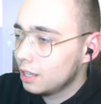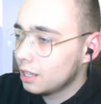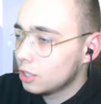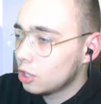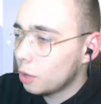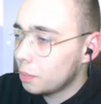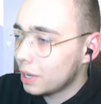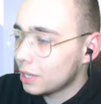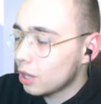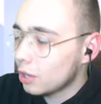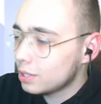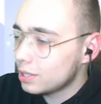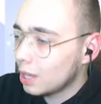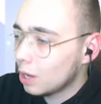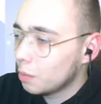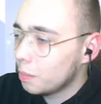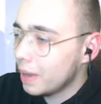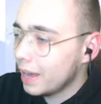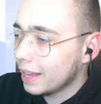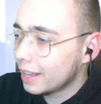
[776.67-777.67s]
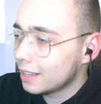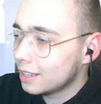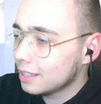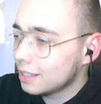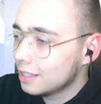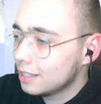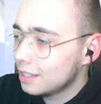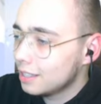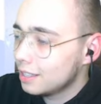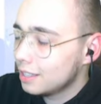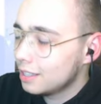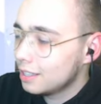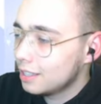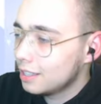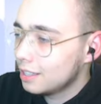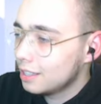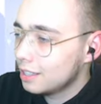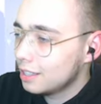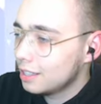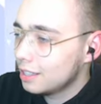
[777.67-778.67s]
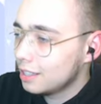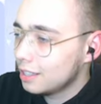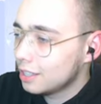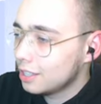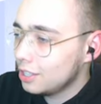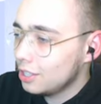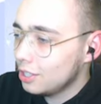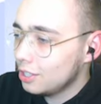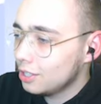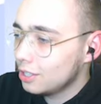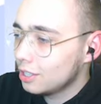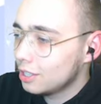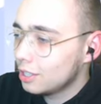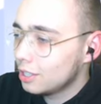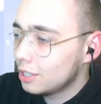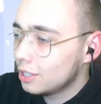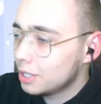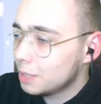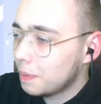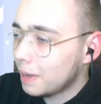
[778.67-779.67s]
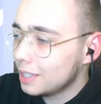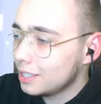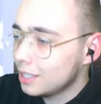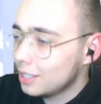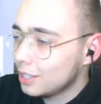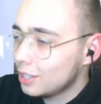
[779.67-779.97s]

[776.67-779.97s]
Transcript: Dobra, dostał, bang! Gin. Spadnij,